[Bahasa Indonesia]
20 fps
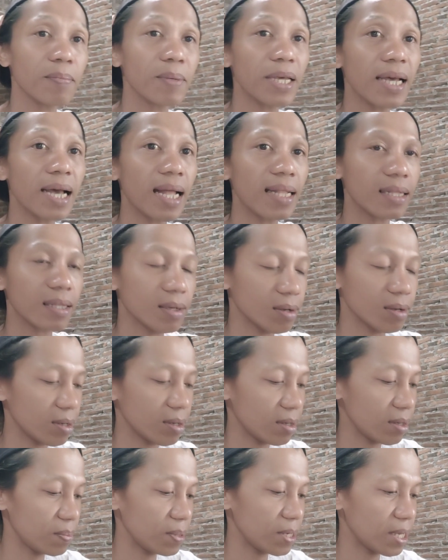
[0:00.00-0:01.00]
pikat
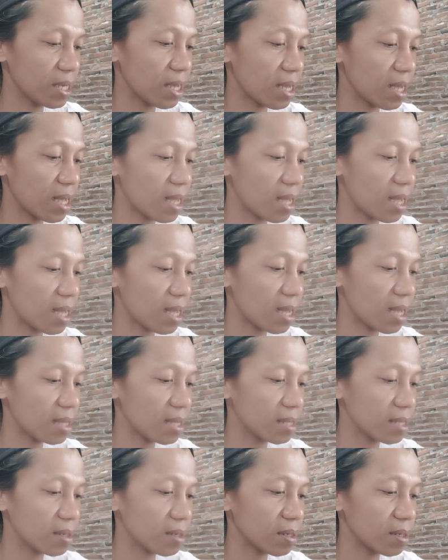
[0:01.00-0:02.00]
ya pikat
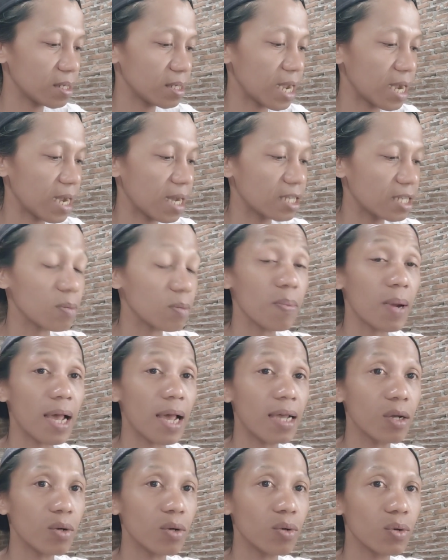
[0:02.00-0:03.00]
uh, sangkar
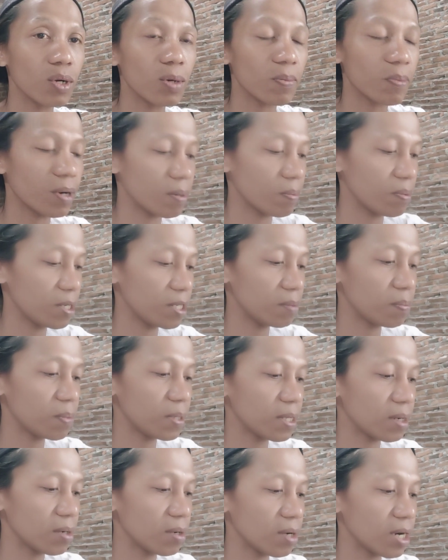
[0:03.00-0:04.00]
jeplak itu lebih
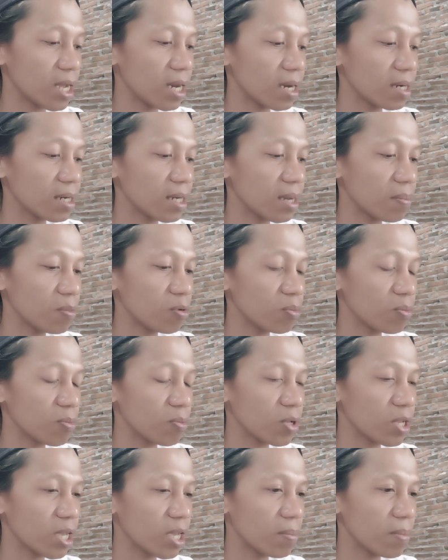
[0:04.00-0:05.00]
cepat ya lur karena dia
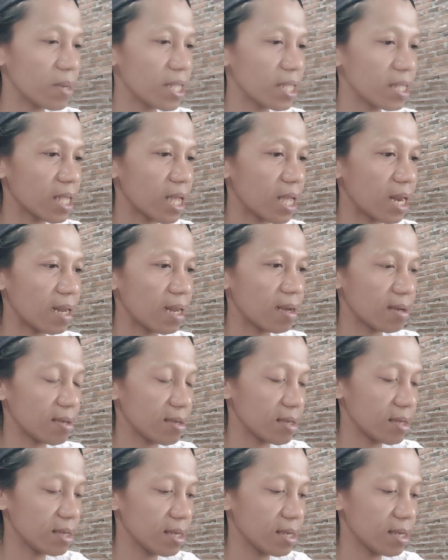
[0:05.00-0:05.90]
mempunyai mental ya